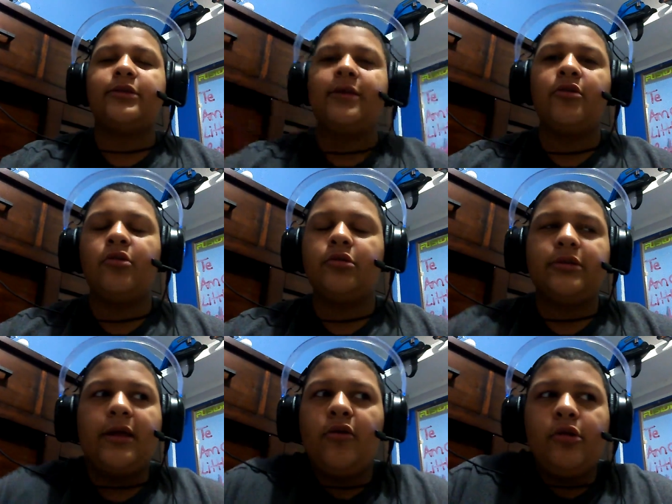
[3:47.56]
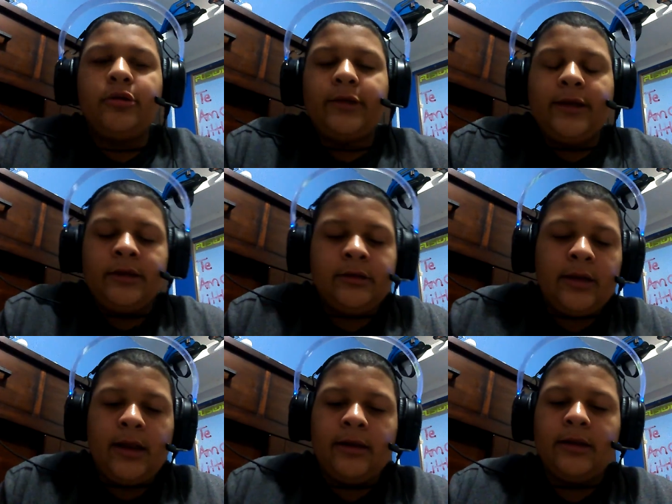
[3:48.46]
tengo, tengo el,
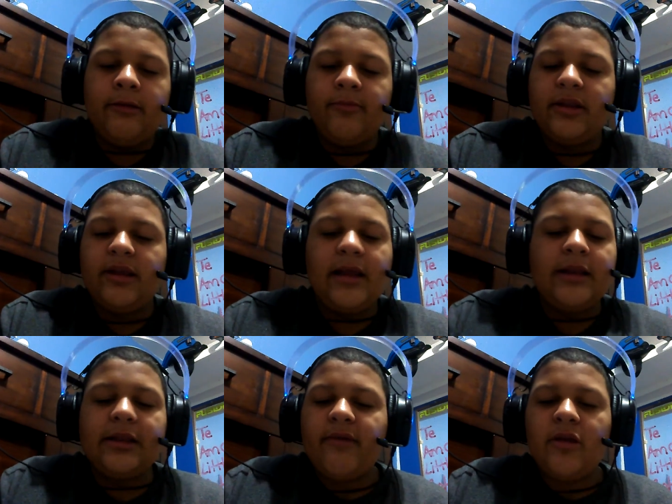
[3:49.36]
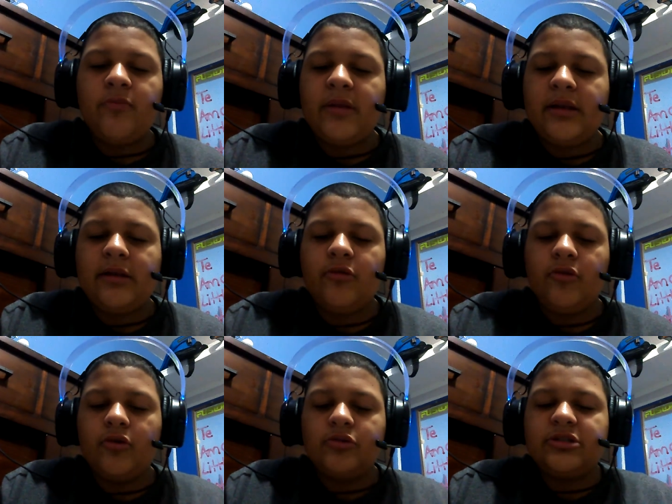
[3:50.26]
el, el NBA
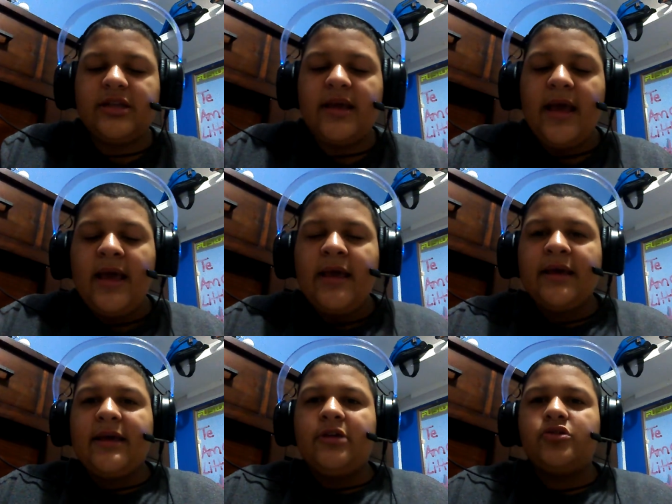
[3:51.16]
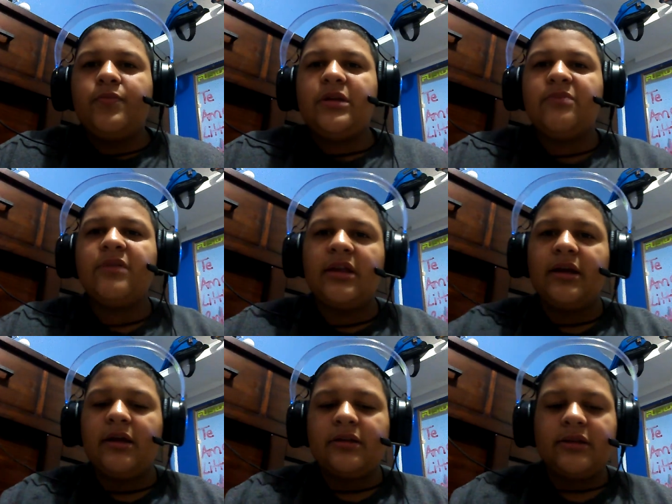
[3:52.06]
2011, que eso para mí
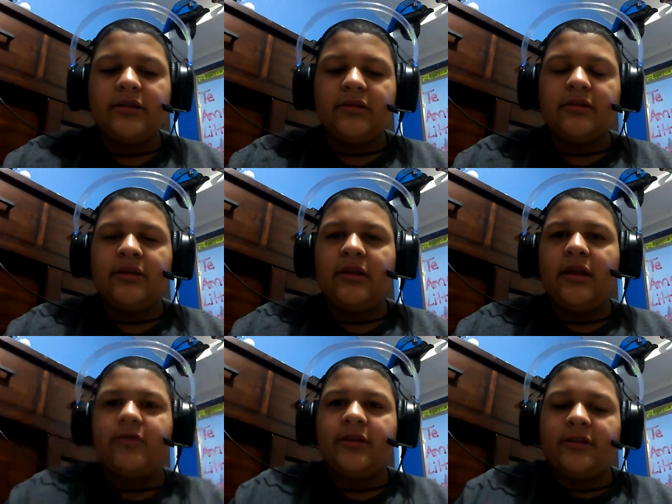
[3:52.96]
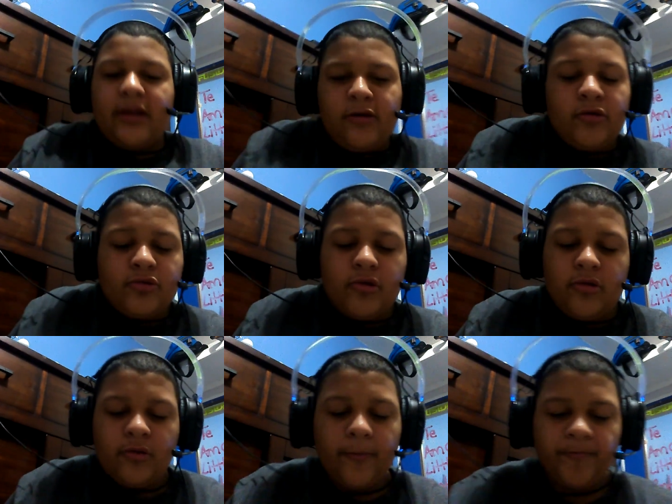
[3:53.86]
era tener, tenerlo
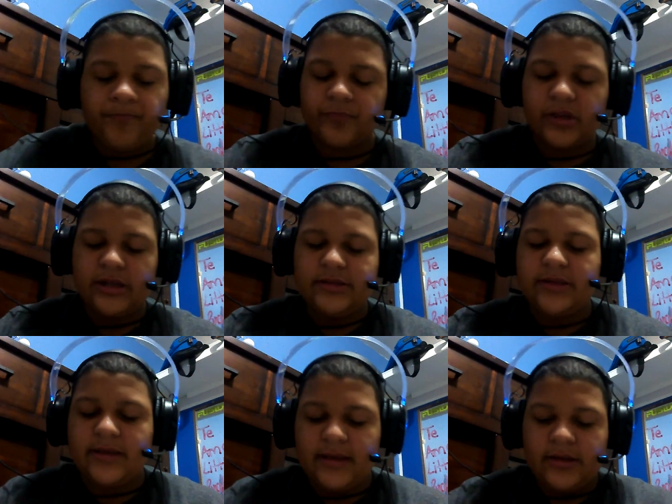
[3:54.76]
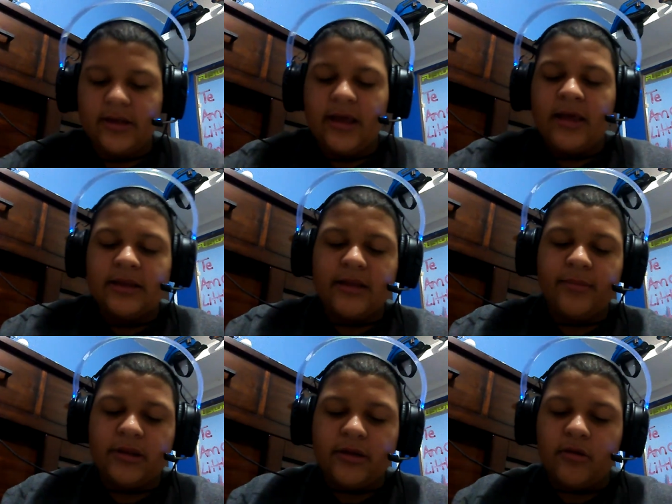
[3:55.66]
todo. Así que
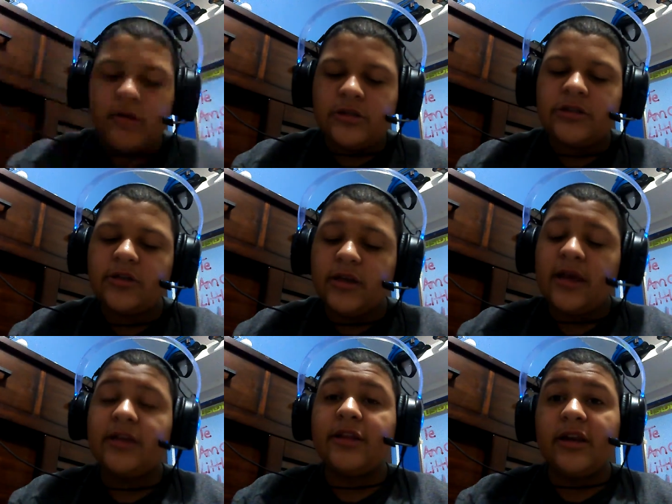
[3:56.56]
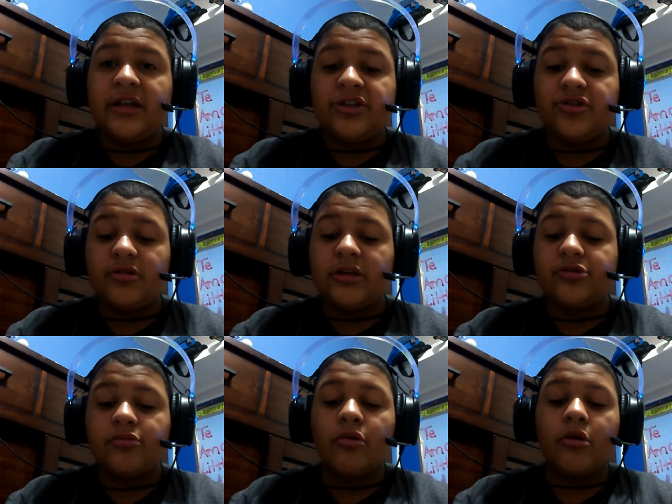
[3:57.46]
también tengo el Sun Generation, que
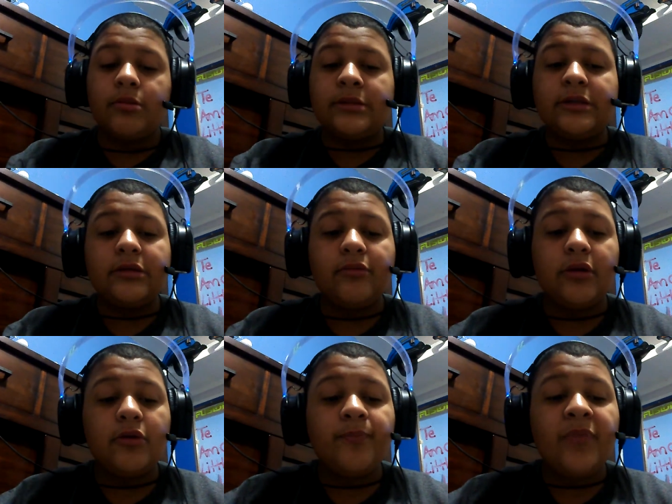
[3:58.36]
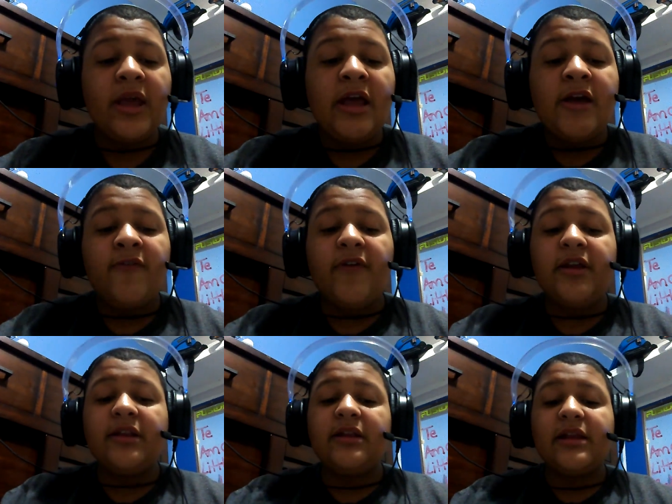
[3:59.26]
es un juego bastante bueno.
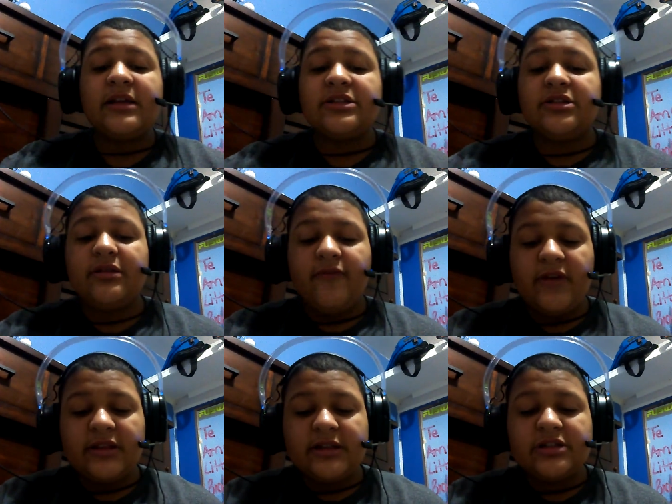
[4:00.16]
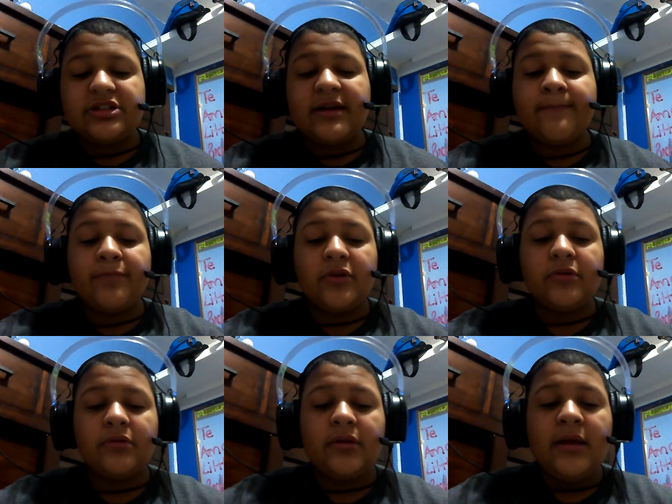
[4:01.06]
Final, Final
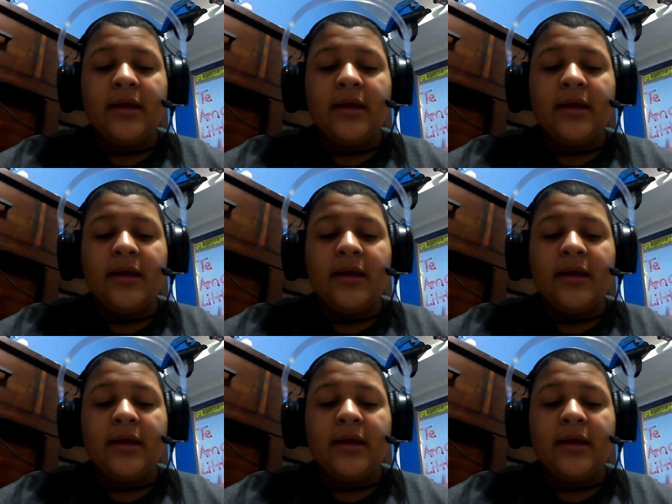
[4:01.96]
Champion,